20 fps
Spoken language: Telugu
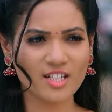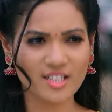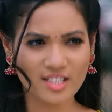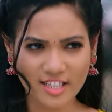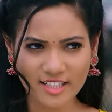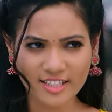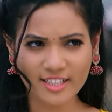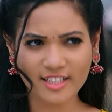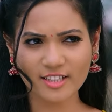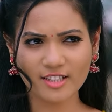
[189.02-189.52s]

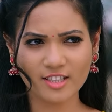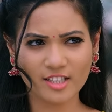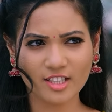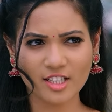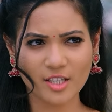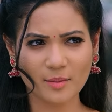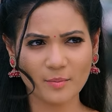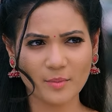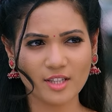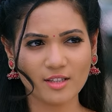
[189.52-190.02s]
అర్జెంటుగా
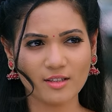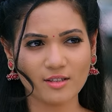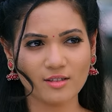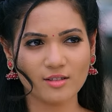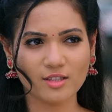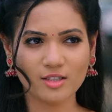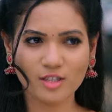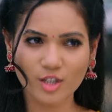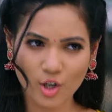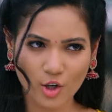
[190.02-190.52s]
నన్ను
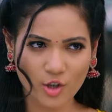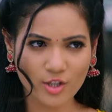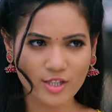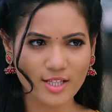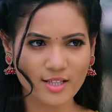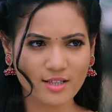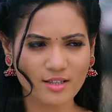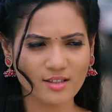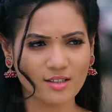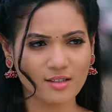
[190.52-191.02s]
రమ్మంది
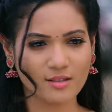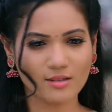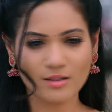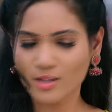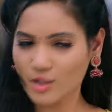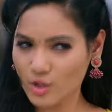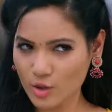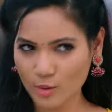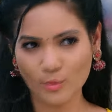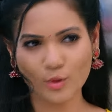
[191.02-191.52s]
కాల్
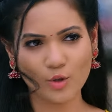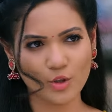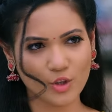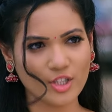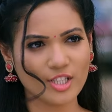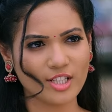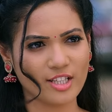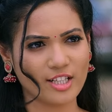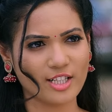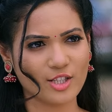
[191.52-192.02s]
చేసింది సుబ్బు
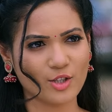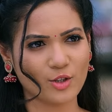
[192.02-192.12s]
గురించి